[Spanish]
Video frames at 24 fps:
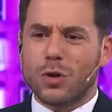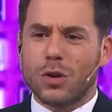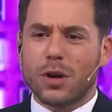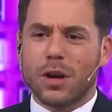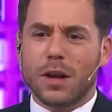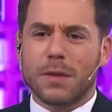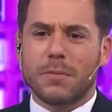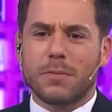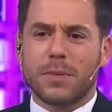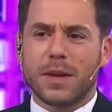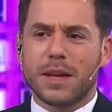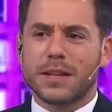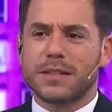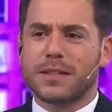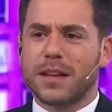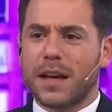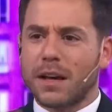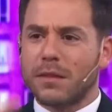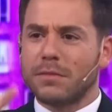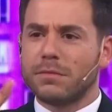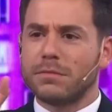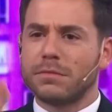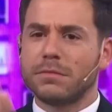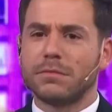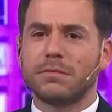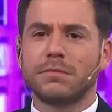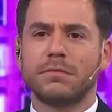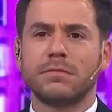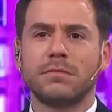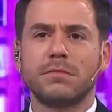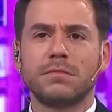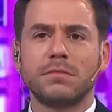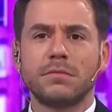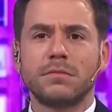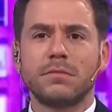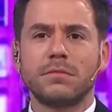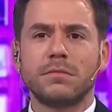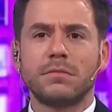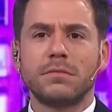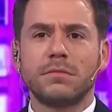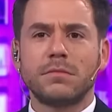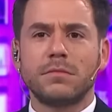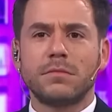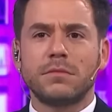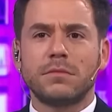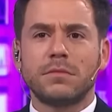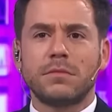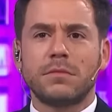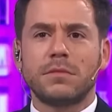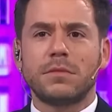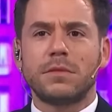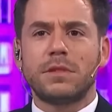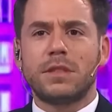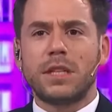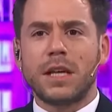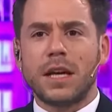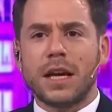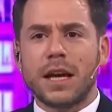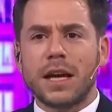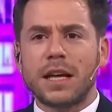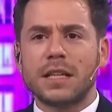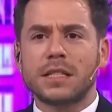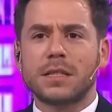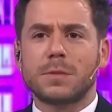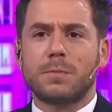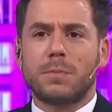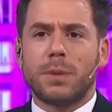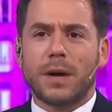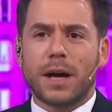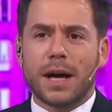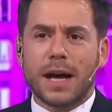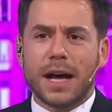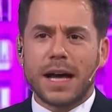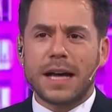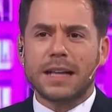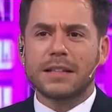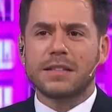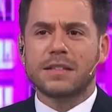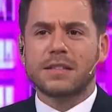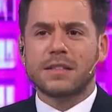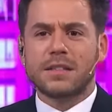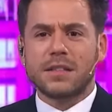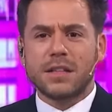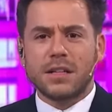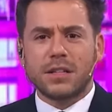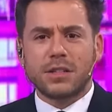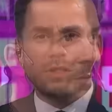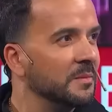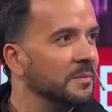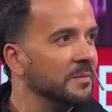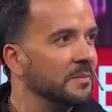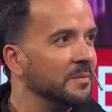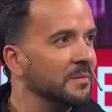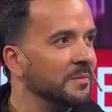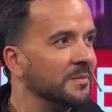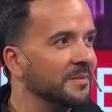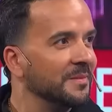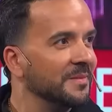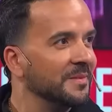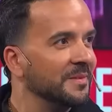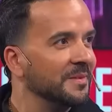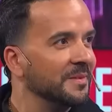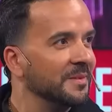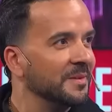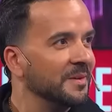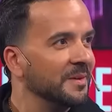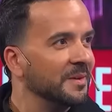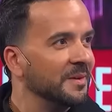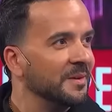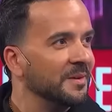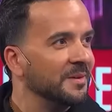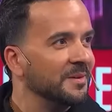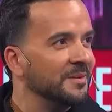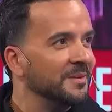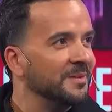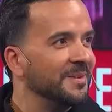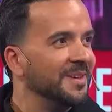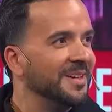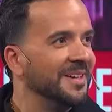a uno que empieza. ¿Qué? Despacito. Llego. ¿eh?